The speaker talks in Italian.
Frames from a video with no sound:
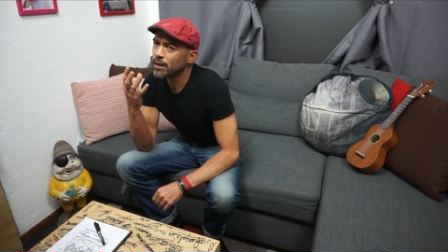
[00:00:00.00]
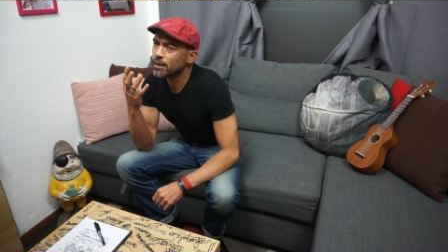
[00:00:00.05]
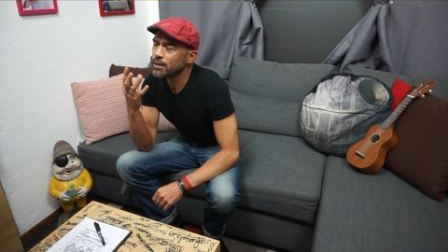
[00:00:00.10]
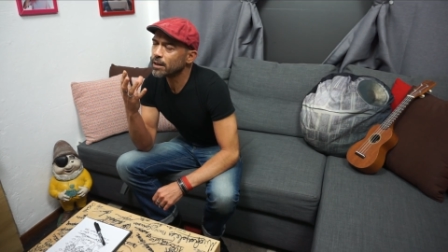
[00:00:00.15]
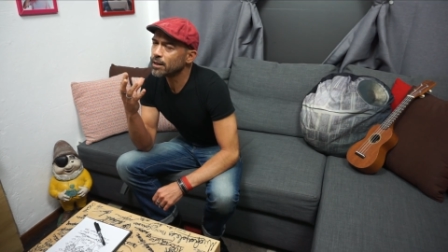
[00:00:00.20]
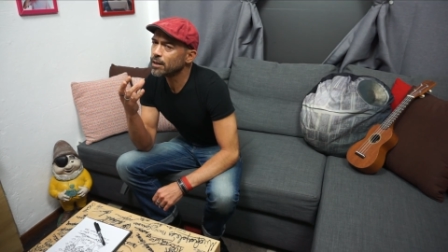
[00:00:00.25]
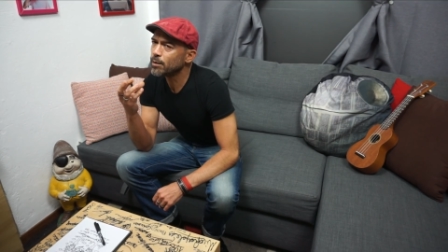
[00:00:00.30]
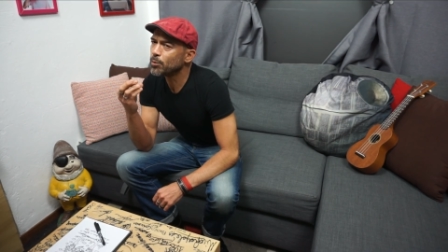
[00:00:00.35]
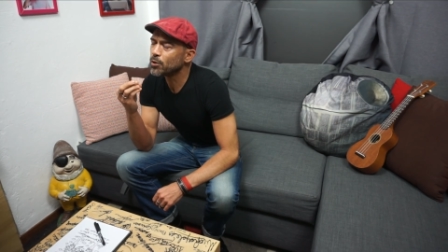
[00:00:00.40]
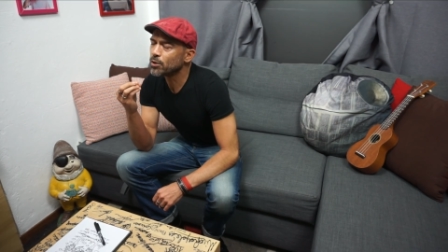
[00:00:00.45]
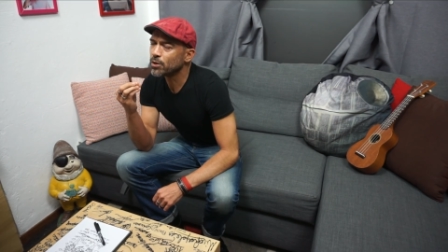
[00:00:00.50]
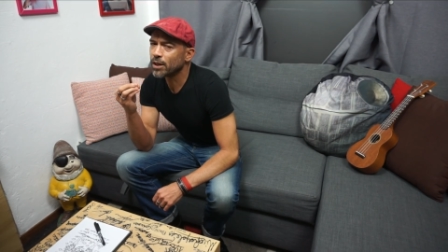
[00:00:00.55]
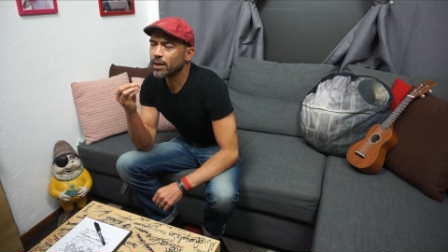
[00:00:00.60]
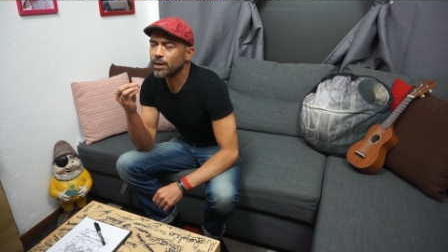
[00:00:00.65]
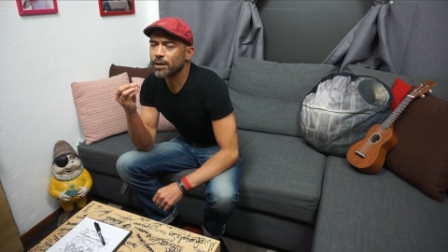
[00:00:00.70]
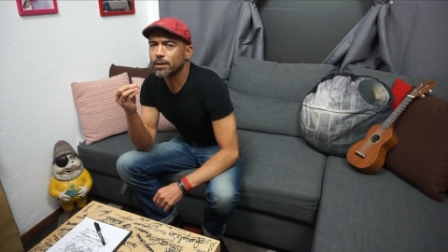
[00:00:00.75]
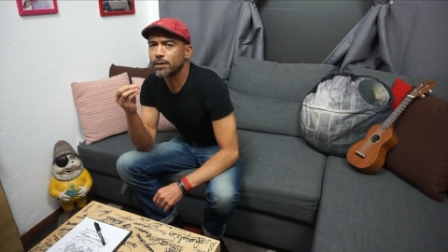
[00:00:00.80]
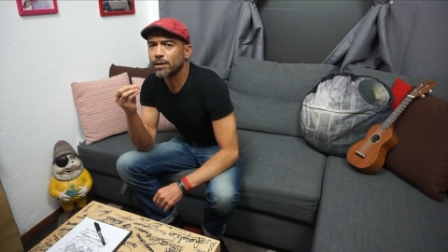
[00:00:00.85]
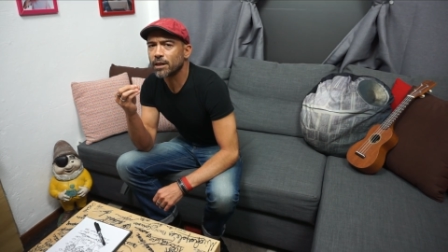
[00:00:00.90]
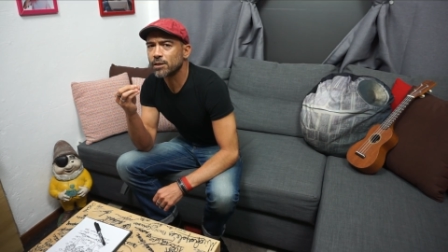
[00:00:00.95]
l'idea di
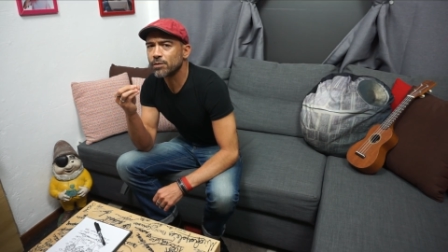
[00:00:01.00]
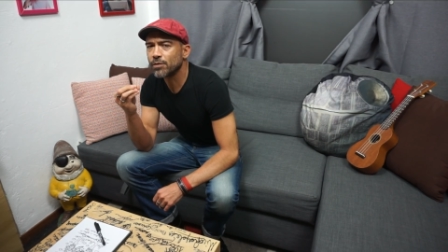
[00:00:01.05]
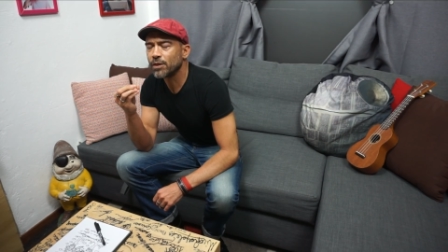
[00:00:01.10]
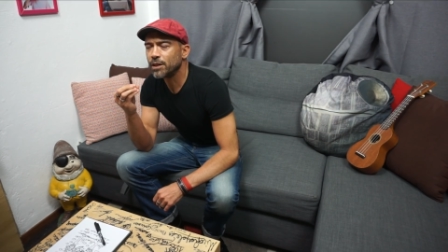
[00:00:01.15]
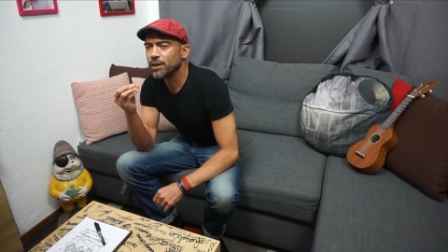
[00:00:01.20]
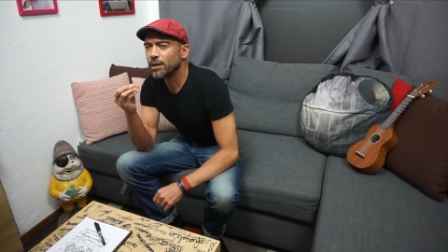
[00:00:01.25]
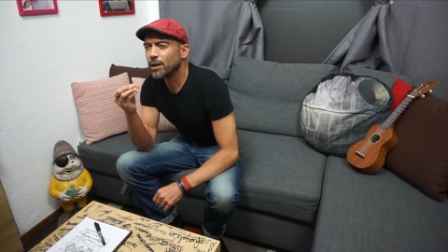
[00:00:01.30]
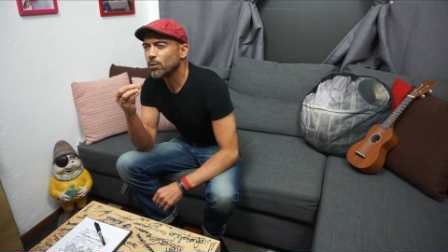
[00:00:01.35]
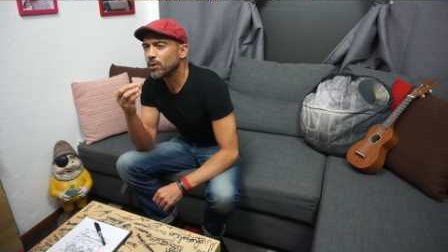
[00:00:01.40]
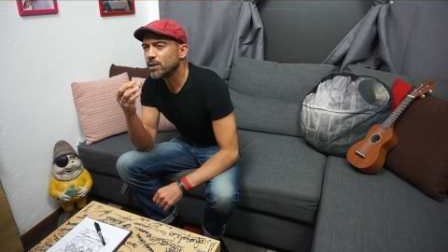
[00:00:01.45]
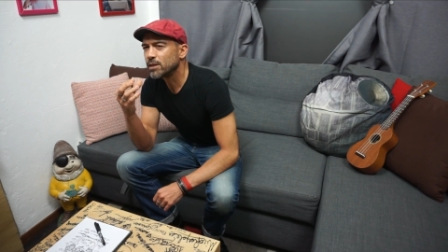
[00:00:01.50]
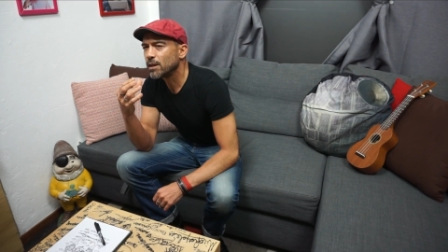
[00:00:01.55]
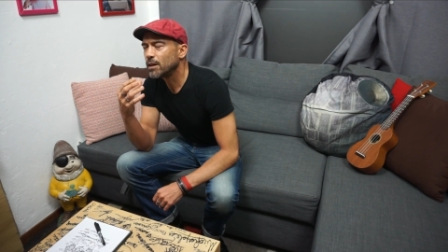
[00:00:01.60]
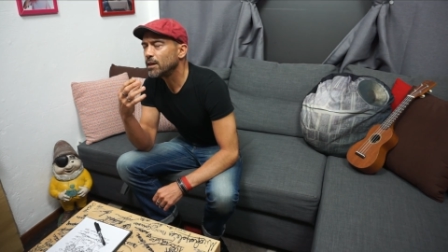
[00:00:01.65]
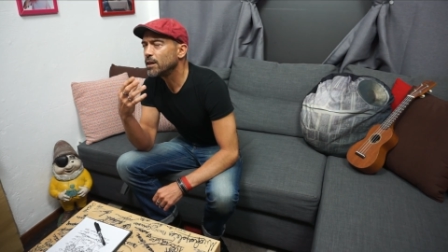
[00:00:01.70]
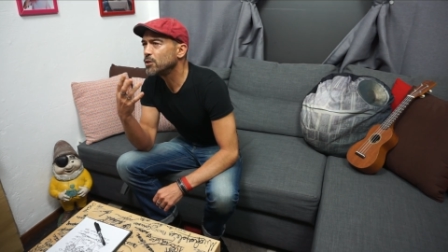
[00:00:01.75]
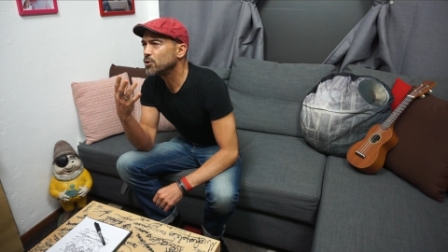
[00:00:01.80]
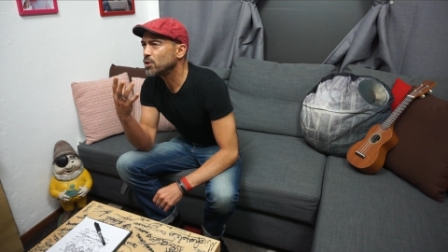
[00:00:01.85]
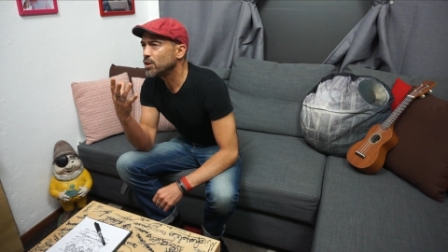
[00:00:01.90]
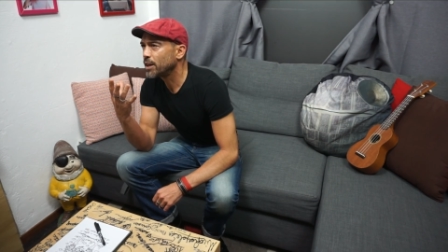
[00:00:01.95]
poter trasferire questa
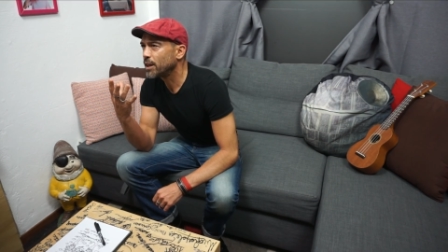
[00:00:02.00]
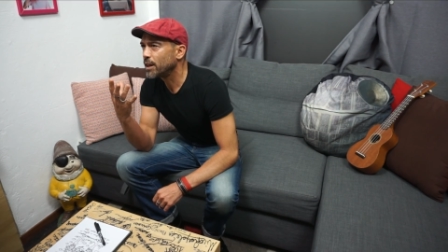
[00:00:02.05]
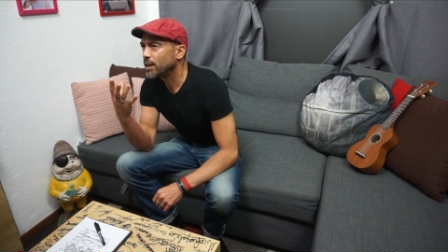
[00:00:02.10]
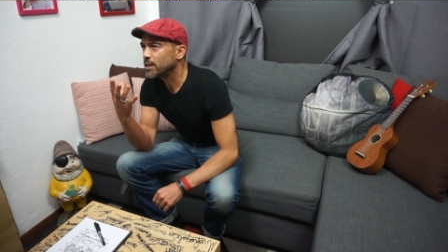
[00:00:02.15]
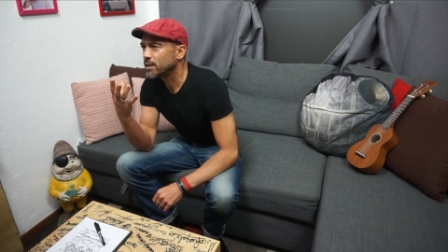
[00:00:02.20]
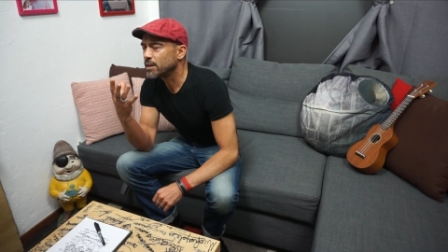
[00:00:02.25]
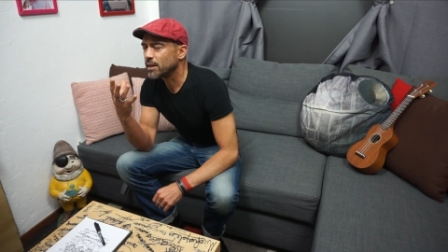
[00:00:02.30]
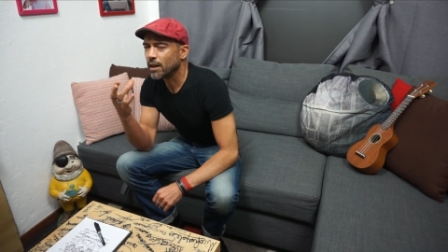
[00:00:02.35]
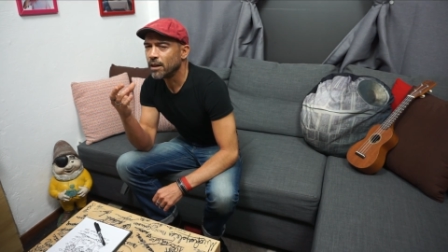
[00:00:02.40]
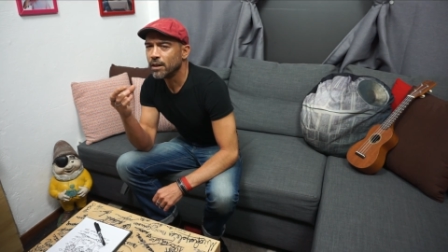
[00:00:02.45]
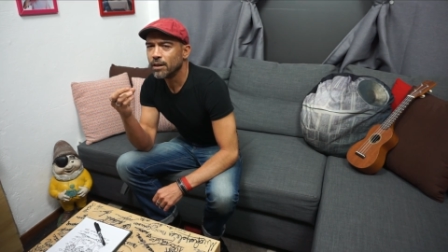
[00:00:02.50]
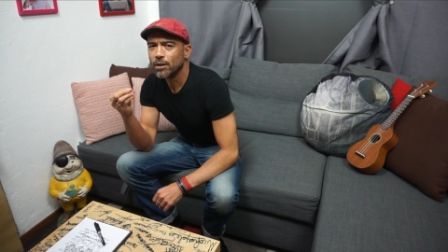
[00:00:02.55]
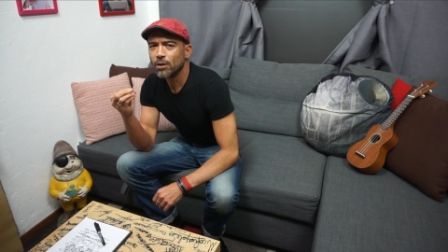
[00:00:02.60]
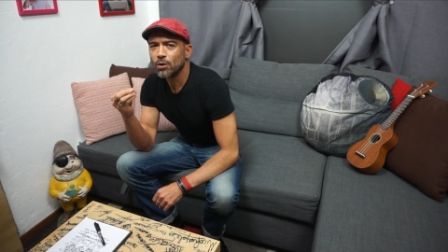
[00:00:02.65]
leggerezza